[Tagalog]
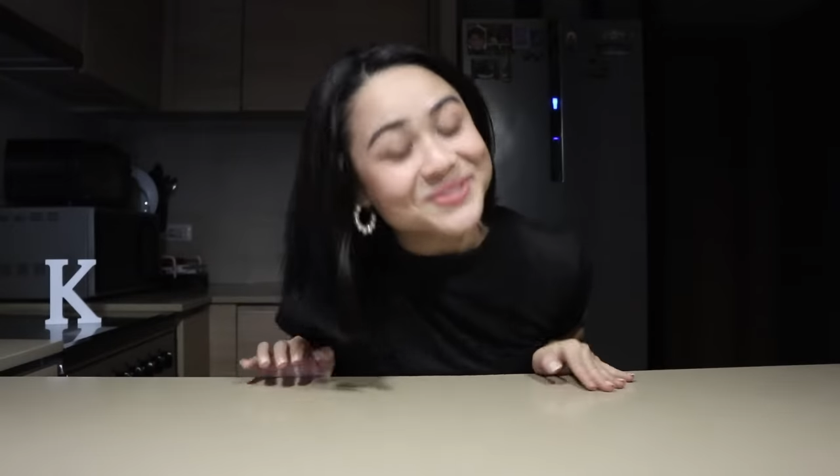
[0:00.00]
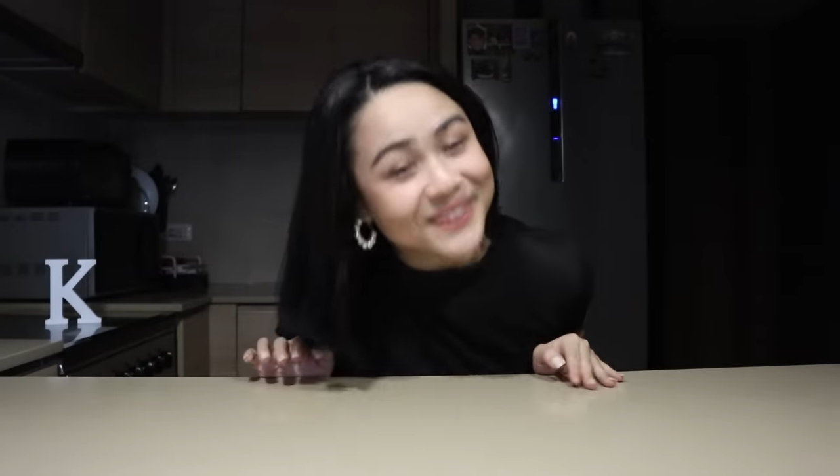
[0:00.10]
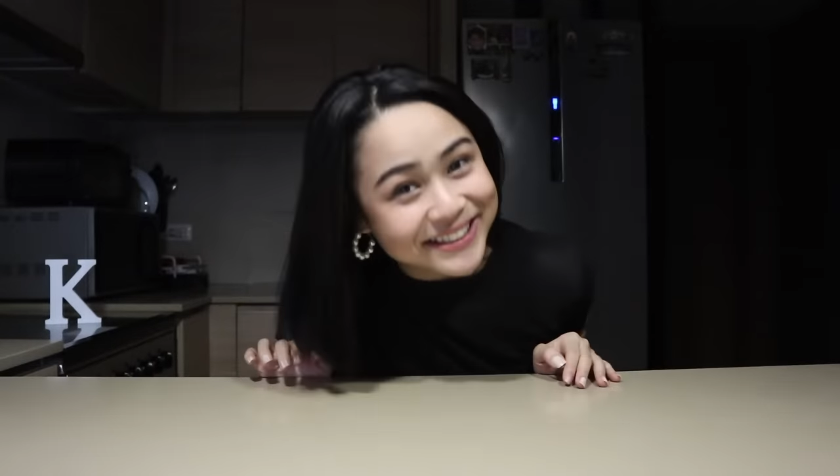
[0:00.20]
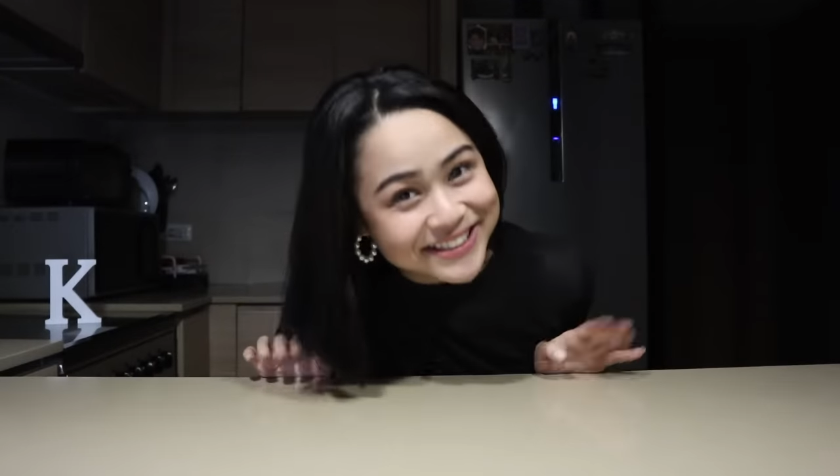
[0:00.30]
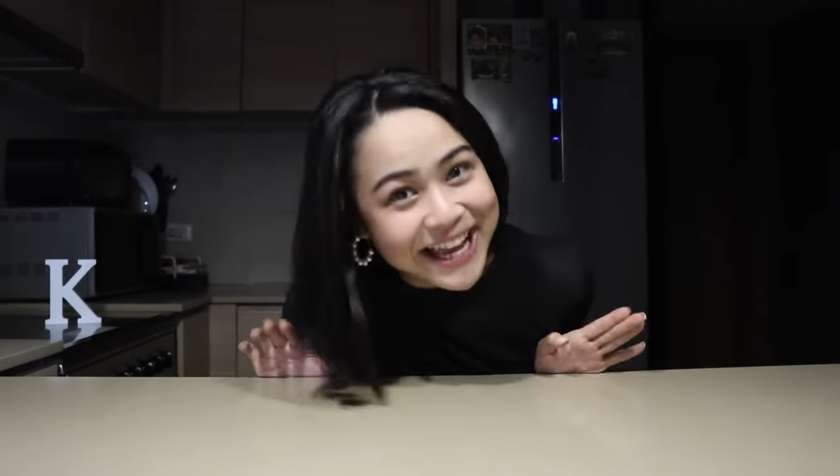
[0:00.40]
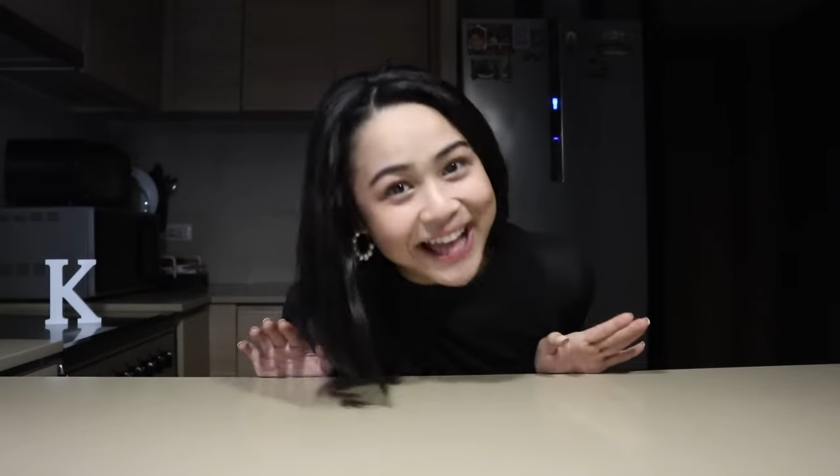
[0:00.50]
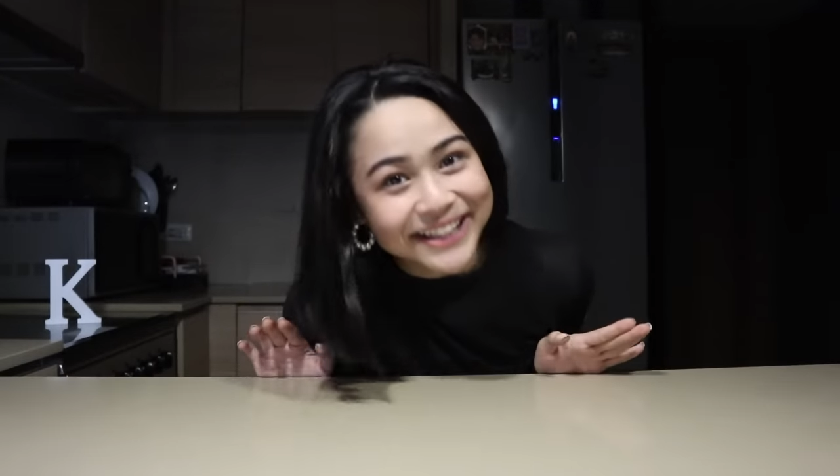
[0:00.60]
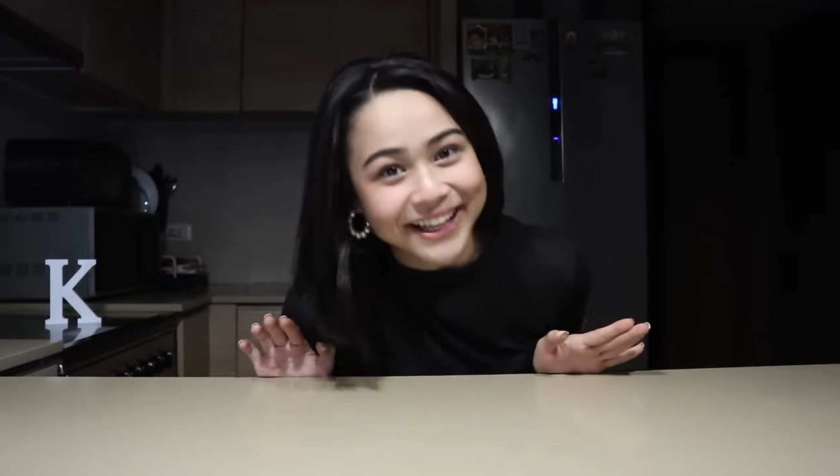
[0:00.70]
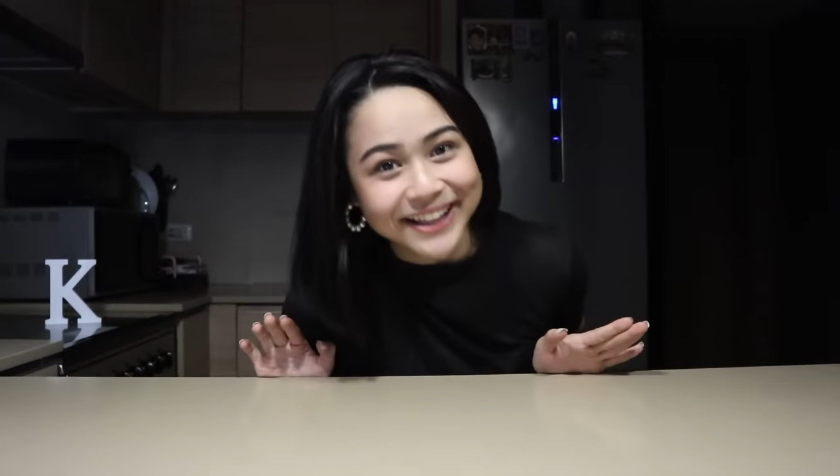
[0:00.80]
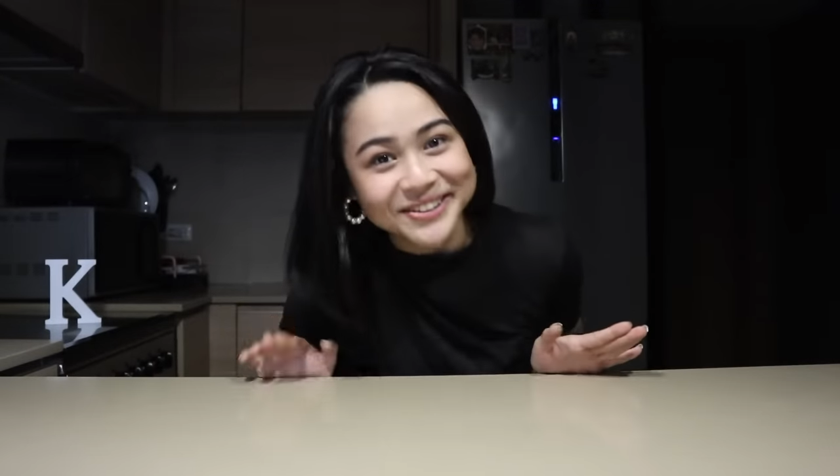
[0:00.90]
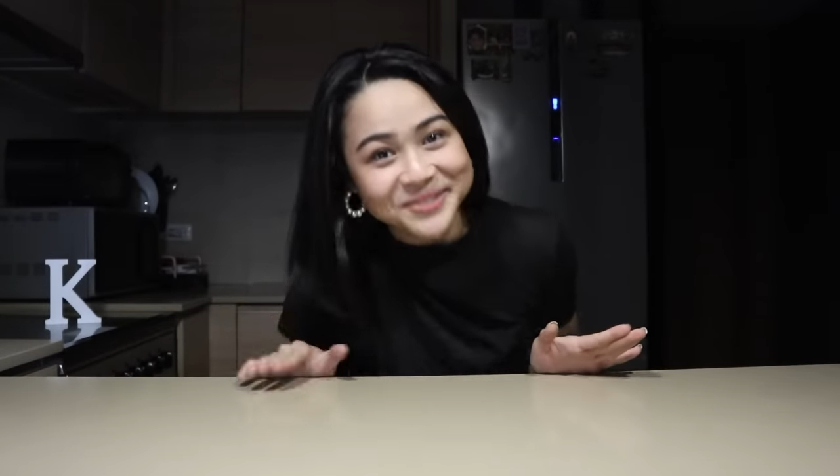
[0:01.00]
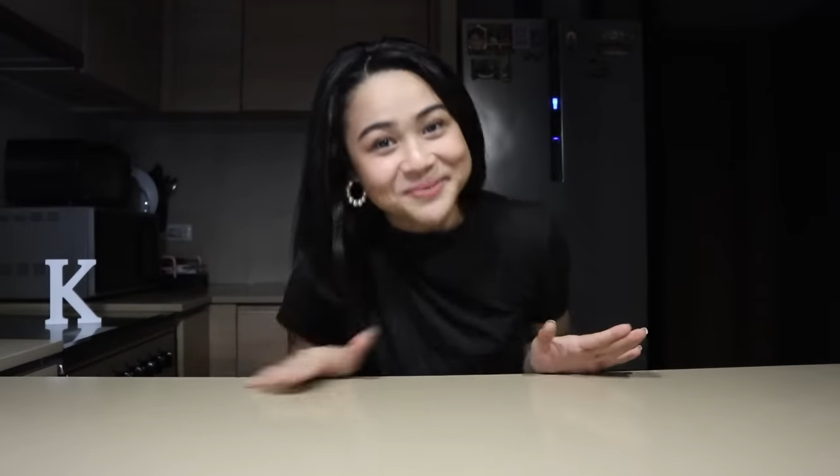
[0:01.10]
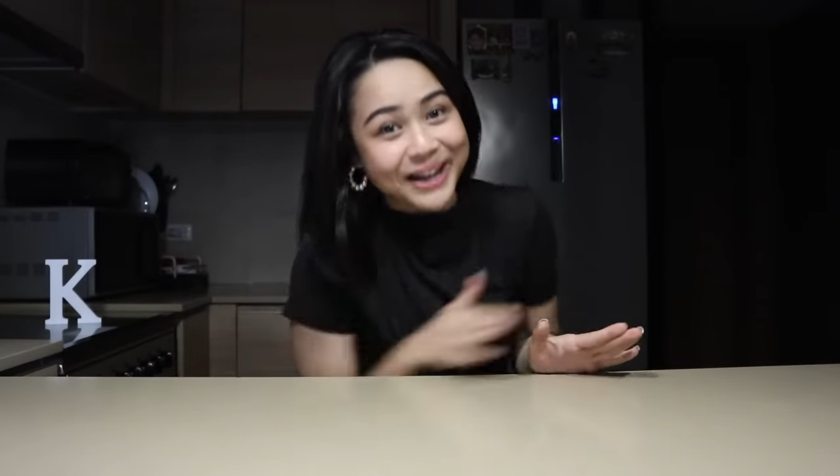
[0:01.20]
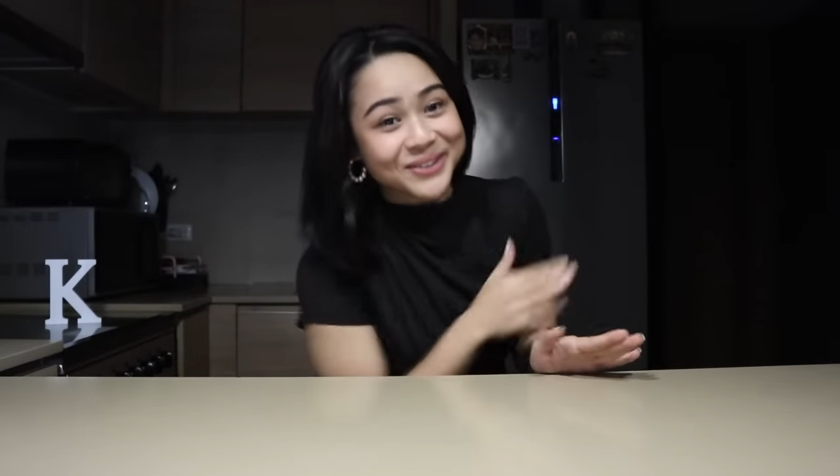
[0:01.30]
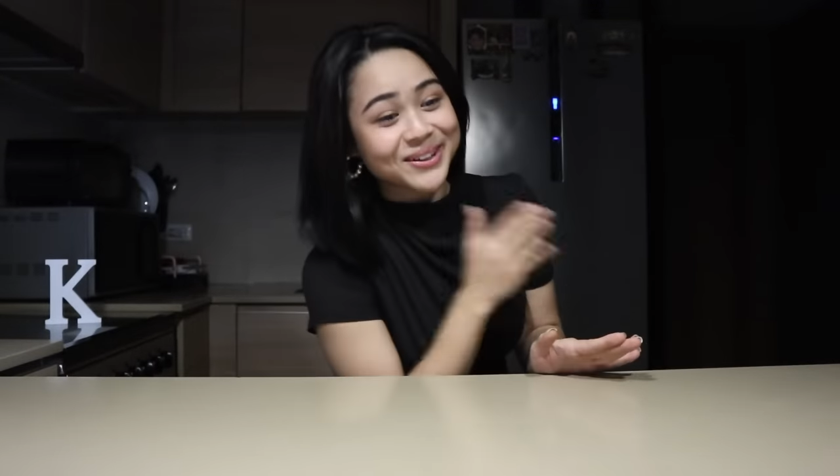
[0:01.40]
to my channel. Kung
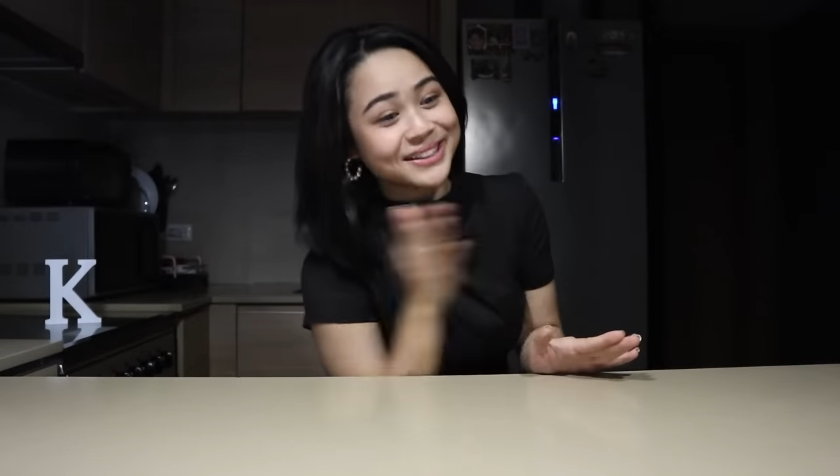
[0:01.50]
bago